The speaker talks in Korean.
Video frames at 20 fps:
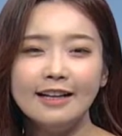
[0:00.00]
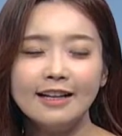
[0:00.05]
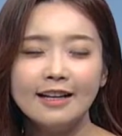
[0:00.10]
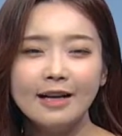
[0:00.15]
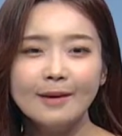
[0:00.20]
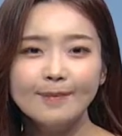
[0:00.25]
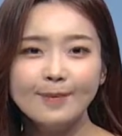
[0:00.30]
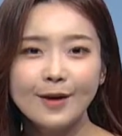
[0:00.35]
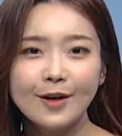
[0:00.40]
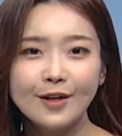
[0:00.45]

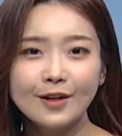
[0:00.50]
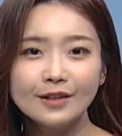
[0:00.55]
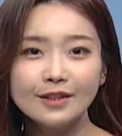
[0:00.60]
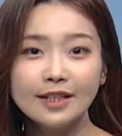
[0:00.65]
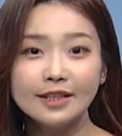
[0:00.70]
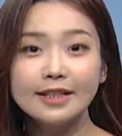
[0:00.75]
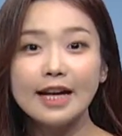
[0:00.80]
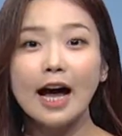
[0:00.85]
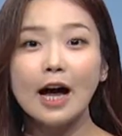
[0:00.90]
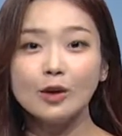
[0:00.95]
한편
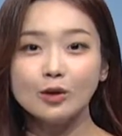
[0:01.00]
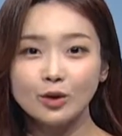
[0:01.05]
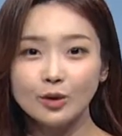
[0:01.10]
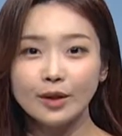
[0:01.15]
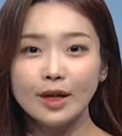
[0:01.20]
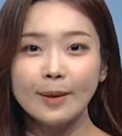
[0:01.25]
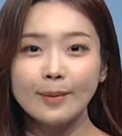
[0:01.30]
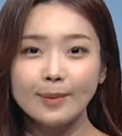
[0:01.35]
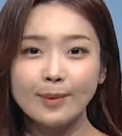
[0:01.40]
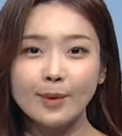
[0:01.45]

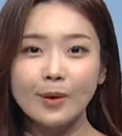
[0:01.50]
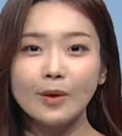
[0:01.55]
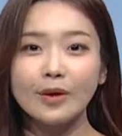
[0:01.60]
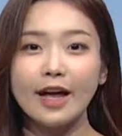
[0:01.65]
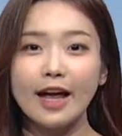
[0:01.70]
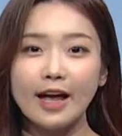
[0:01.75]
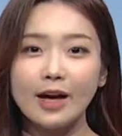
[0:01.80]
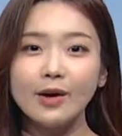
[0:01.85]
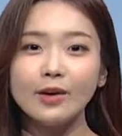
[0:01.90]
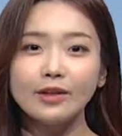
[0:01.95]
제4호 태풍
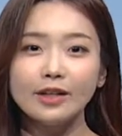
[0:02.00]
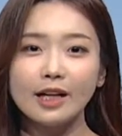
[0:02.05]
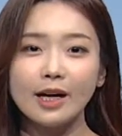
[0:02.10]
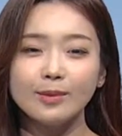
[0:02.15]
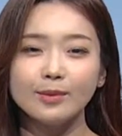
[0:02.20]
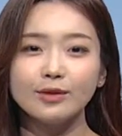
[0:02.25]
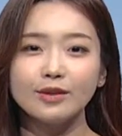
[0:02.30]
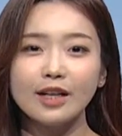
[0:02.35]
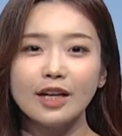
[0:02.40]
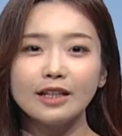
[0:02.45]

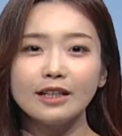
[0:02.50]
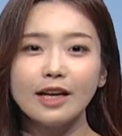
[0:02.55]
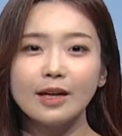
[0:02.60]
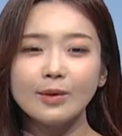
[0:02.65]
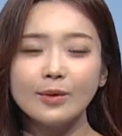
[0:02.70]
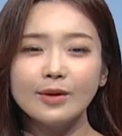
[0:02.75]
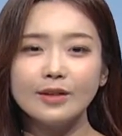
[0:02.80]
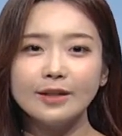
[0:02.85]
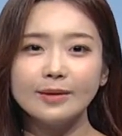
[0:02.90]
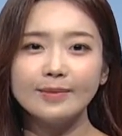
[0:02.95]
에어리가 북상을
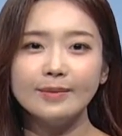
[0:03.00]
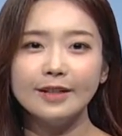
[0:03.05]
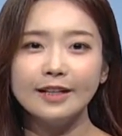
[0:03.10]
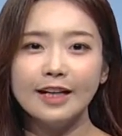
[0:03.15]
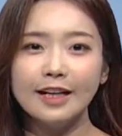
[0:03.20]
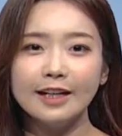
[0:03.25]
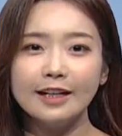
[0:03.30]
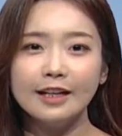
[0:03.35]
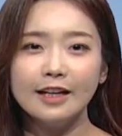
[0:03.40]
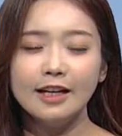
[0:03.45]
하고
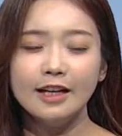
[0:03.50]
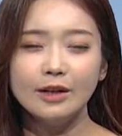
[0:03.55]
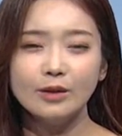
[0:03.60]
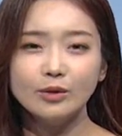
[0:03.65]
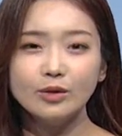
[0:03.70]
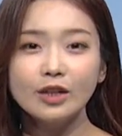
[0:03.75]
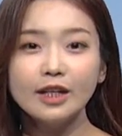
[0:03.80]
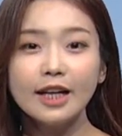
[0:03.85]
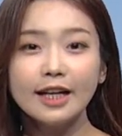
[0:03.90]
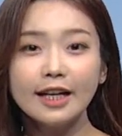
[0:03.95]
있습니다.
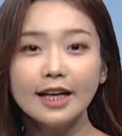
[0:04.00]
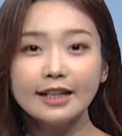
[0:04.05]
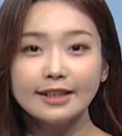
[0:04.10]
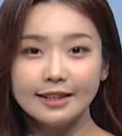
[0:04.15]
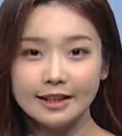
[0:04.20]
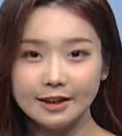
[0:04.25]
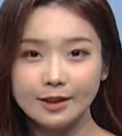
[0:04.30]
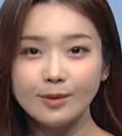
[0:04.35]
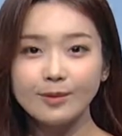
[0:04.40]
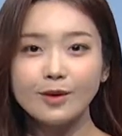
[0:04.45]
우리나라에
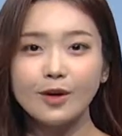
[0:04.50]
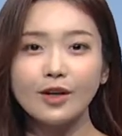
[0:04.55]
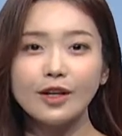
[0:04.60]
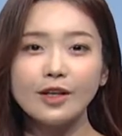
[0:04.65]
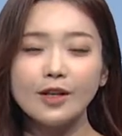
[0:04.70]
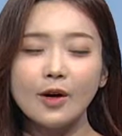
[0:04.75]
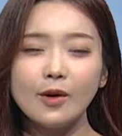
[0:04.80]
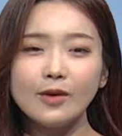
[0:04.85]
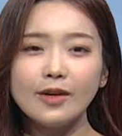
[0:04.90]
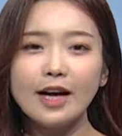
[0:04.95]

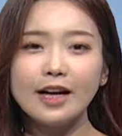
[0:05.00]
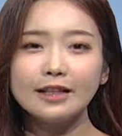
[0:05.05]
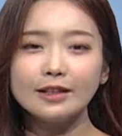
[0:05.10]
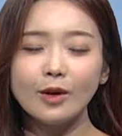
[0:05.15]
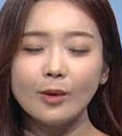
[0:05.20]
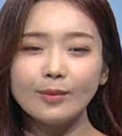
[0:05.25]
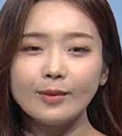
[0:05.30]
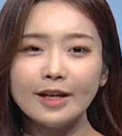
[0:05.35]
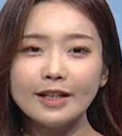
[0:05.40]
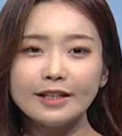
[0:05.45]
직접적인
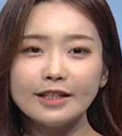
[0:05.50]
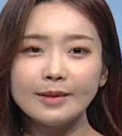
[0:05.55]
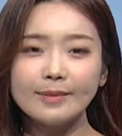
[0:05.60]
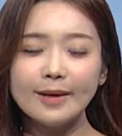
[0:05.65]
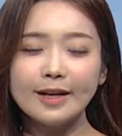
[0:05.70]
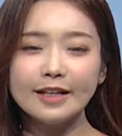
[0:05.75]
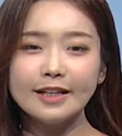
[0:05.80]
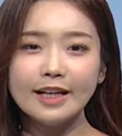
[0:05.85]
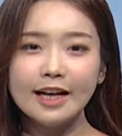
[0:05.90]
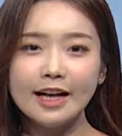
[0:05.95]
영향은
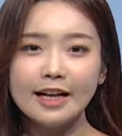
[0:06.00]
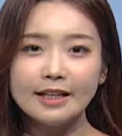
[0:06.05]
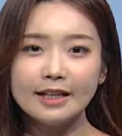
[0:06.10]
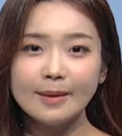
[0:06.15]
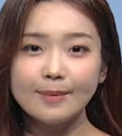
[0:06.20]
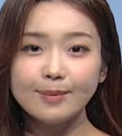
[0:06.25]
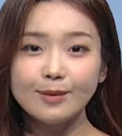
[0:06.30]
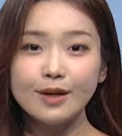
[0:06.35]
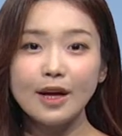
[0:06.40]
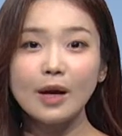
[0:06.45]
없겠지만
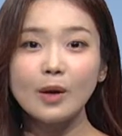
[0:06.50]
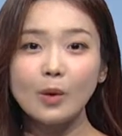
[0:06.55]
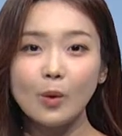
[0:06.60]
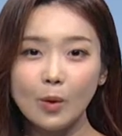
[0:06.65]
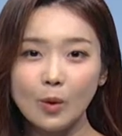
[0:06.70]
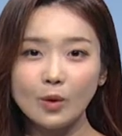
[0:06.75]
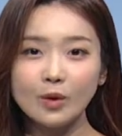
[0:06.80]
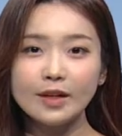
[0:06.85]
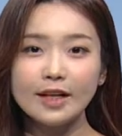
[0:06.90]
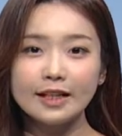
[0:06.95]
태풍의
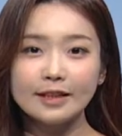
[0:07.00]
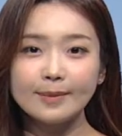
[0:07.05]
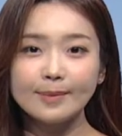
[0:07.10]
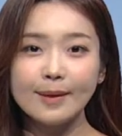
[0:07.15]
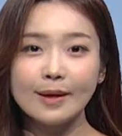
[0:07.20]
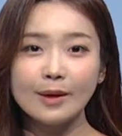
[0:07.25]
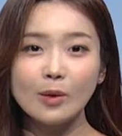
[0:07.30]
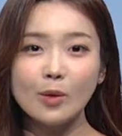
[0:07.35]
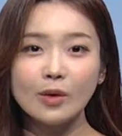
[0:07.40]
고온 다습한